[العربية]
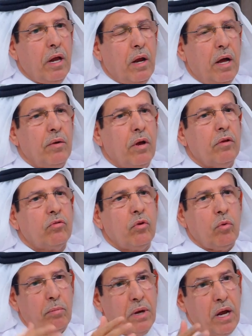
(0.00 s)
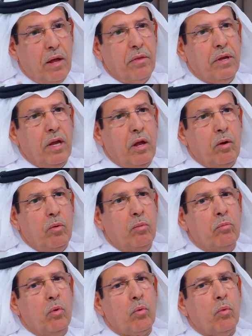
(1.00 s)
العناصر وبهذه الأمور